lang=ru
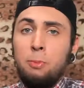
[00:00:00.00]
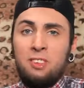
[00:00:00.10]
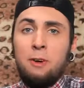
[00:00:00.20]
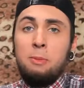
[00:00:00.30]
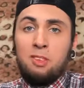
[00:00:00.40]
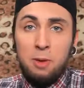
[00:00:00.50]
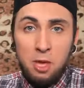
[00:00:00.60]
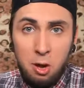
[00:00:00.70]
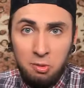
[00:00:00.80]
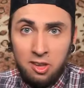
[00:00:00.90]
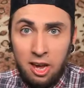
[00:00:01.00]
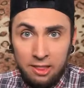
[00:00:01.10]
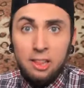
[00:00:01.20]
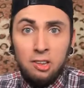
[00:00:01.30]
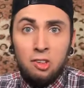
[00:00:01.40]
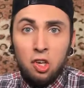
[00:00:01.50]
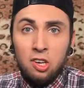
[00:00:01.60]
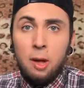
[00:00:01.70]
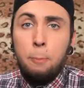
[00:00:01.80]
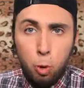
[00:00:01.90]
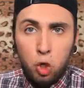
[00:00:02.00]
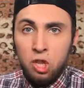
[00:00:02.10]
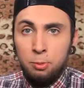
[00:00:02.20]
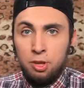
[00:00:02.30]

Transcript: мы с вами смеемся, а она нас сейчас опущенными